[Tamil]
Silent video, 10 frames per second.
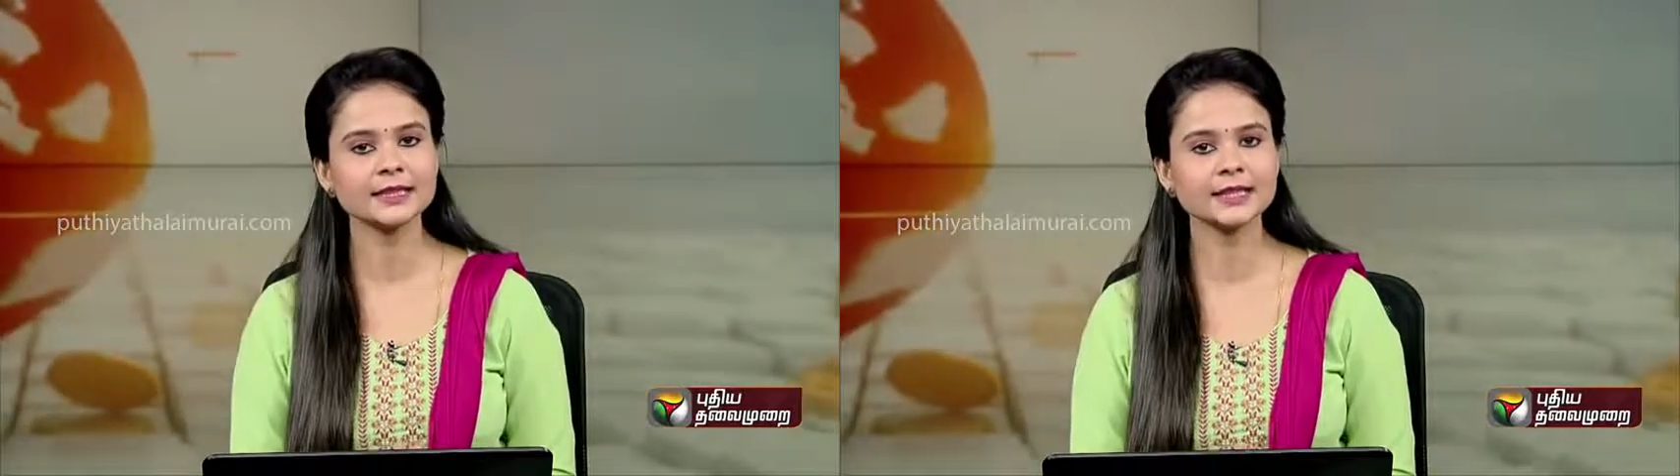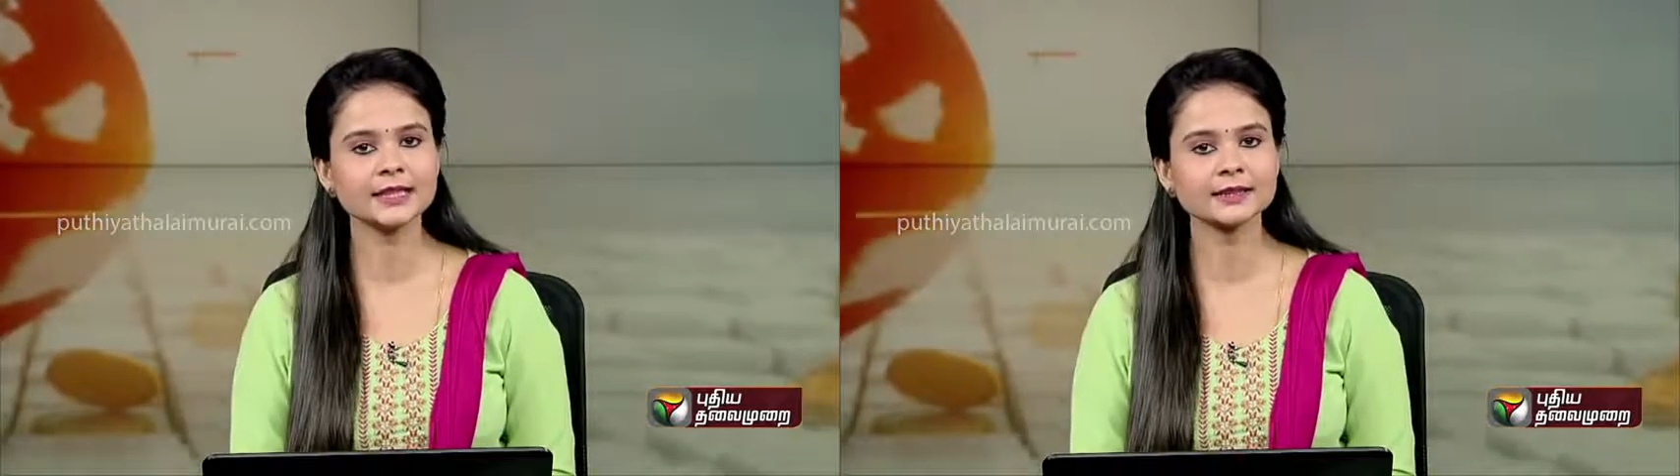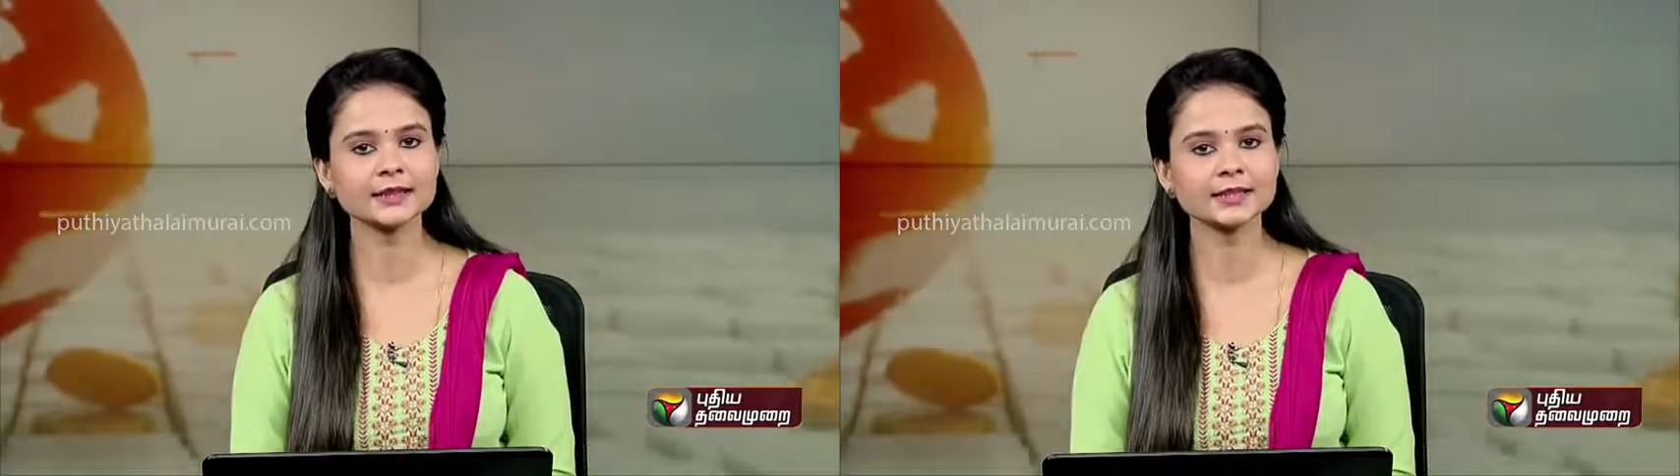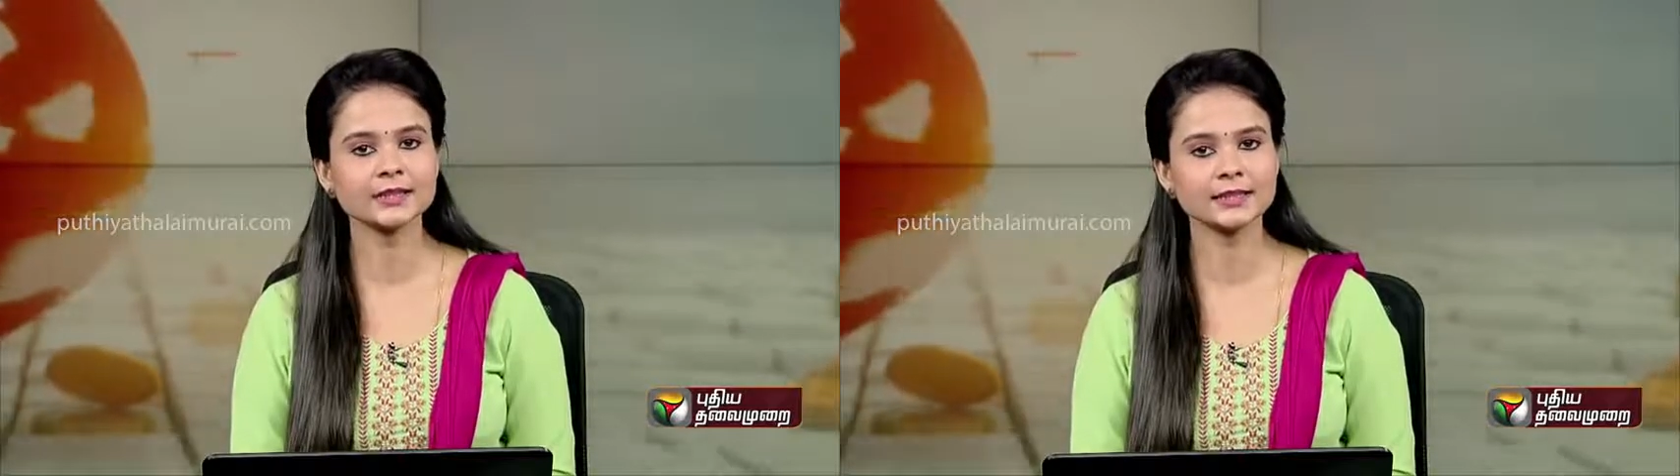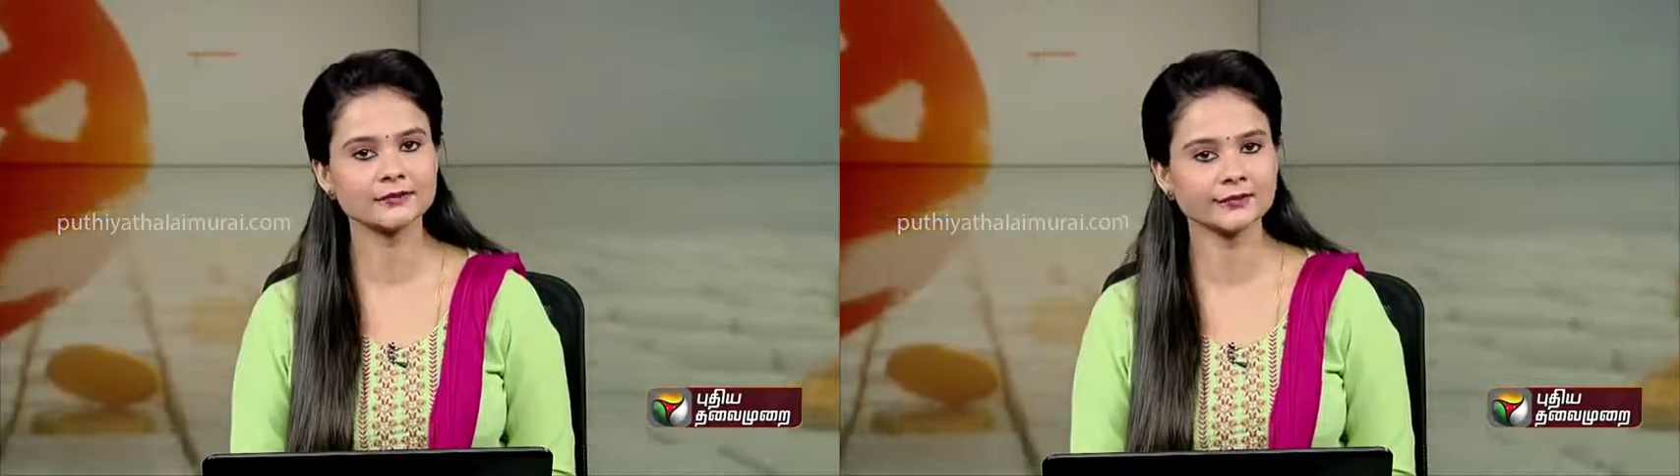
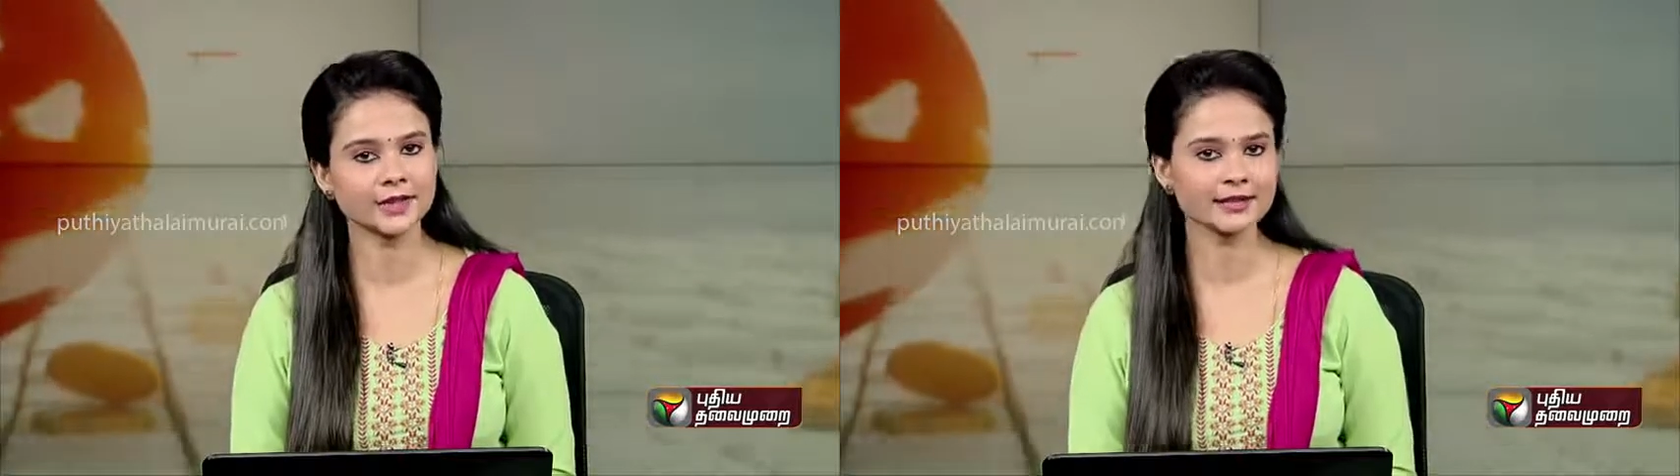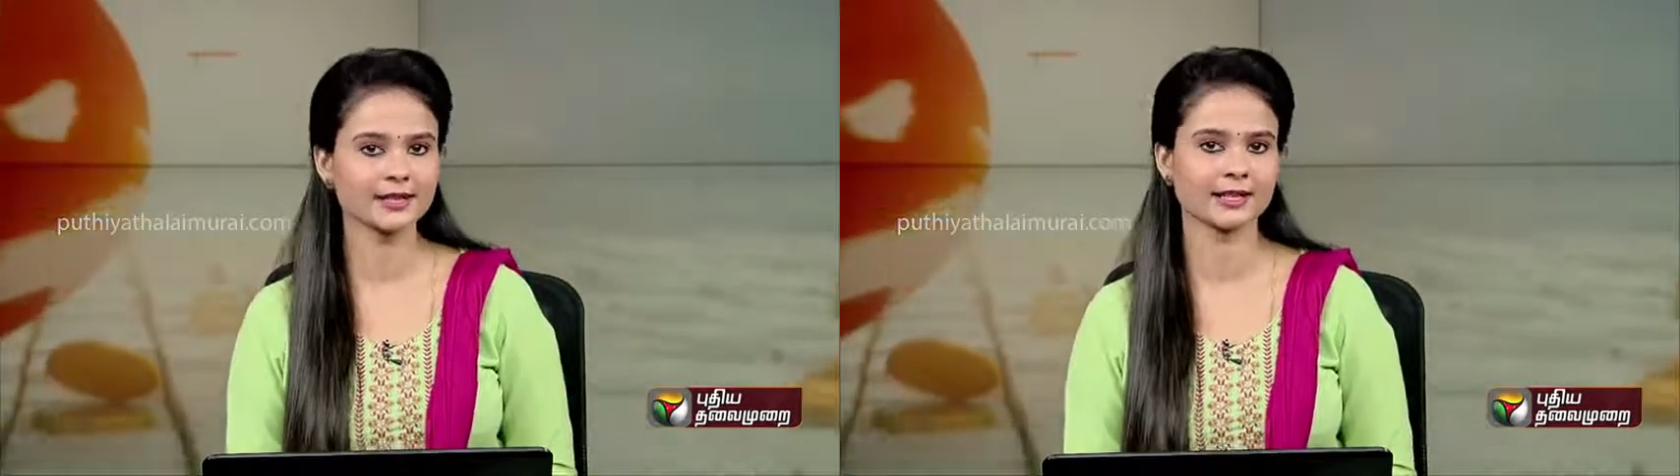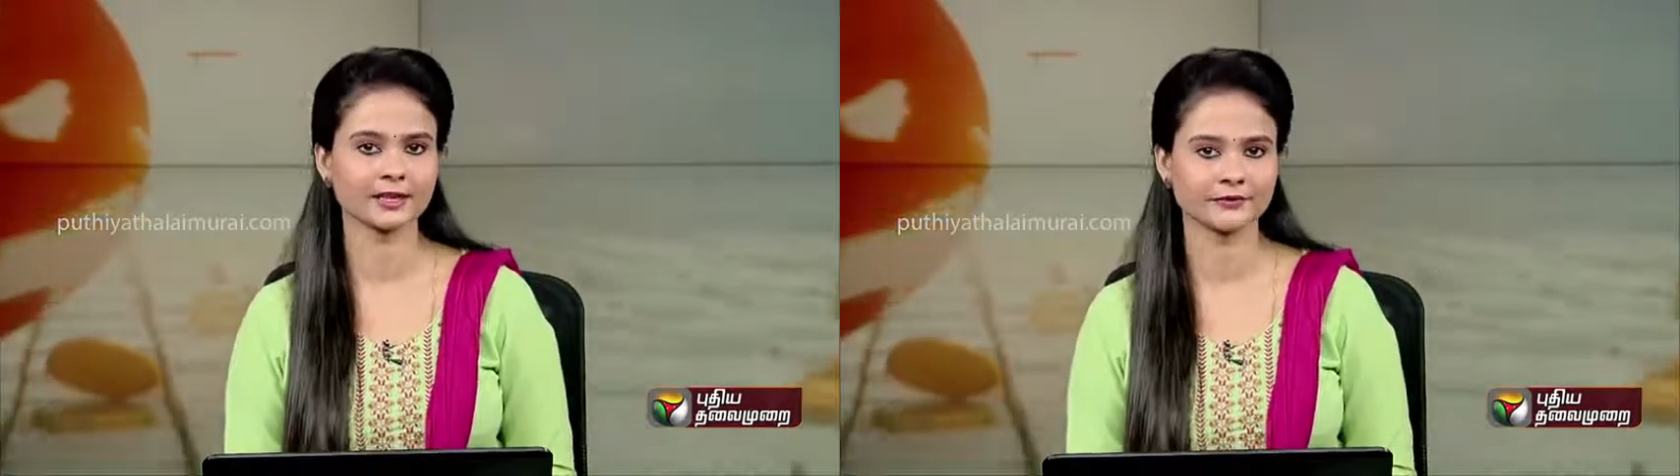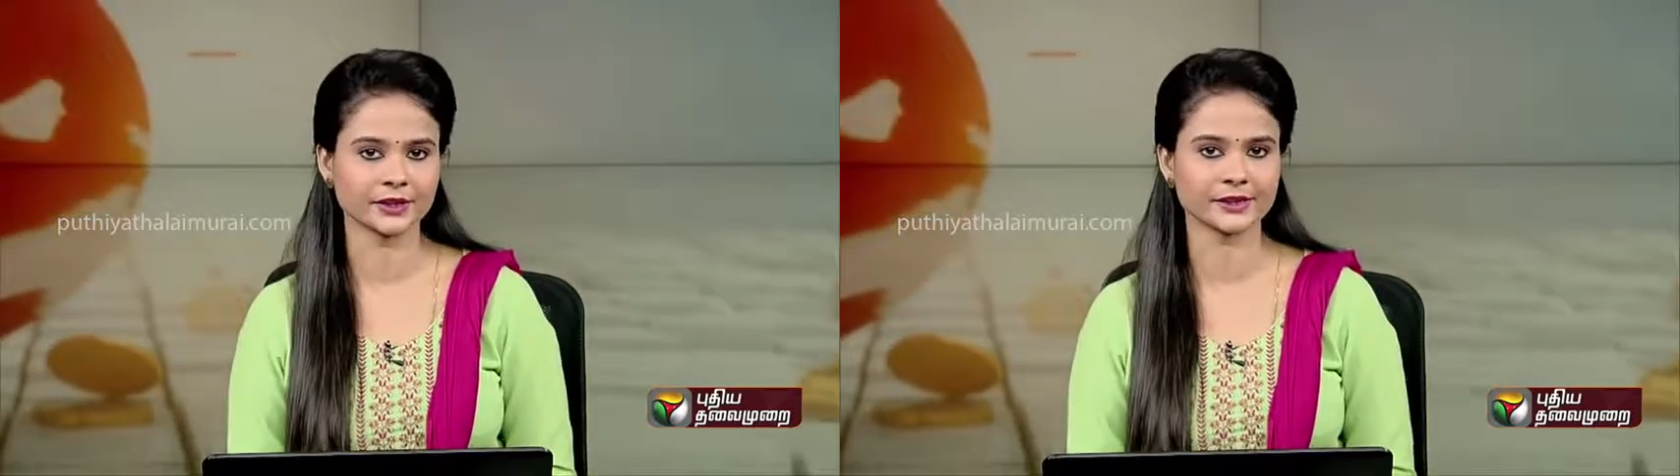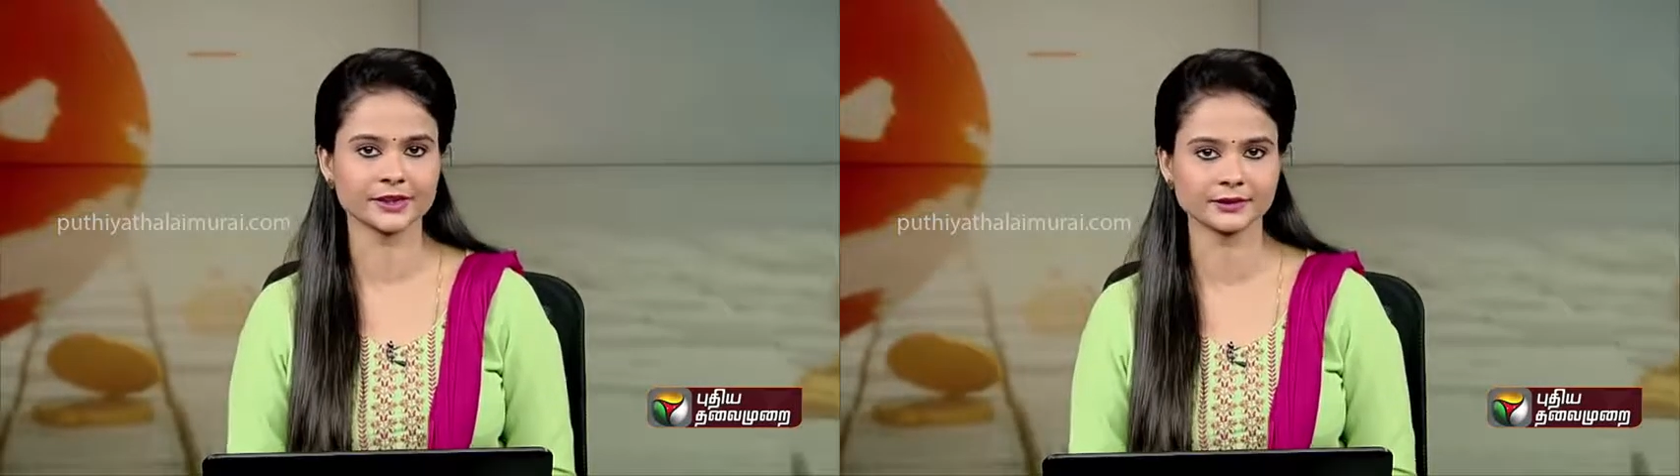இணையதளங்களில் வைரலாகி
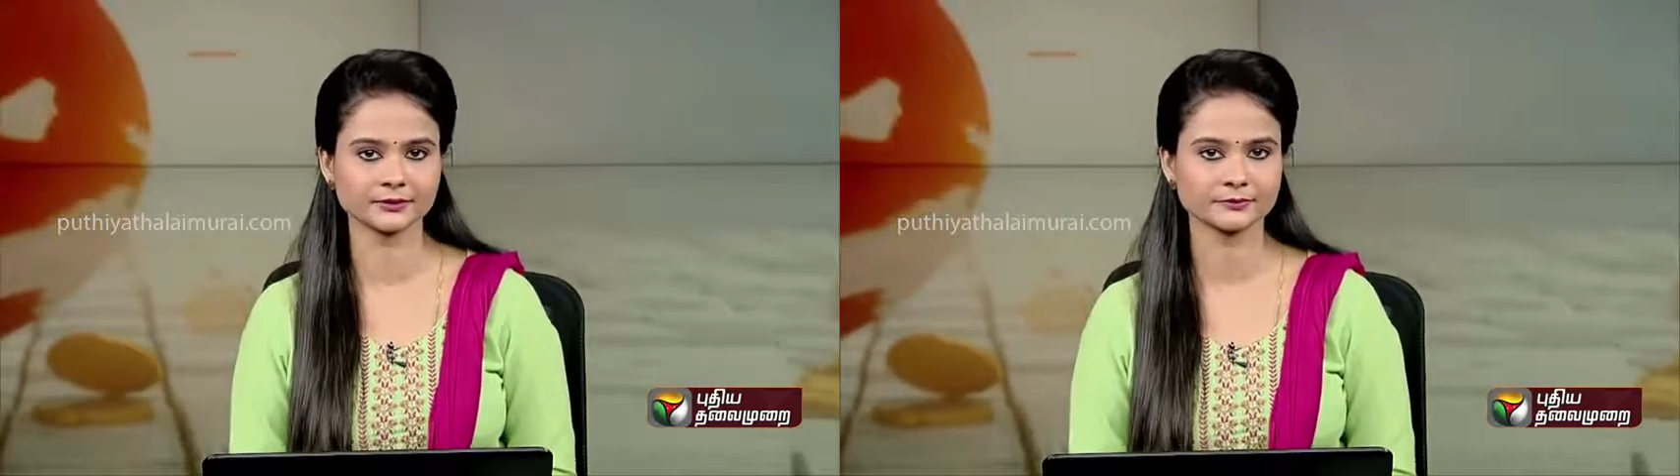வருகிறது